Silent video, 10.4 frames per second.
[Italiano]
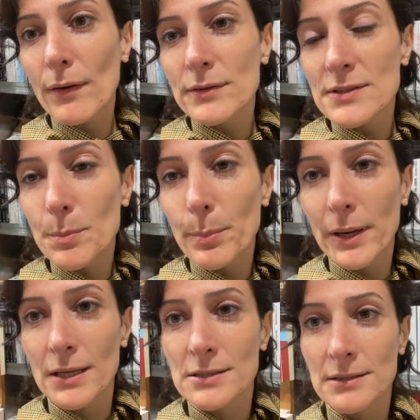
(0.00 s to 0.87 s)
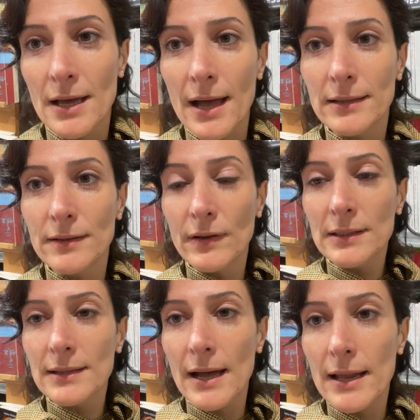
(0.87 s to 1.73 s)
si presta a
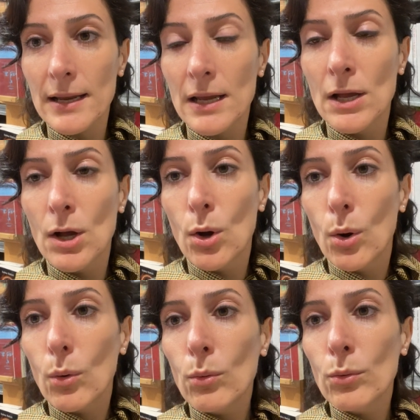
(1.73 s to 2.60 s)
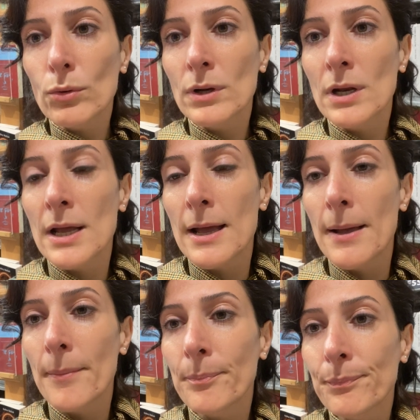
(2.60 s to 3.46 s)
diventare un,
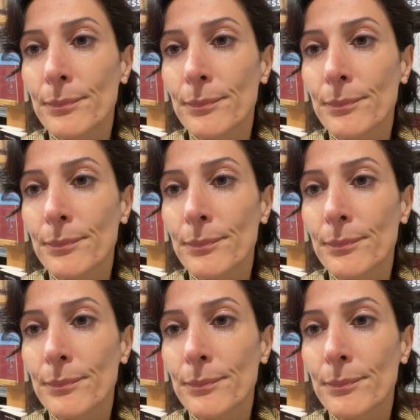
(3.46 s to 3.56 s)
eh,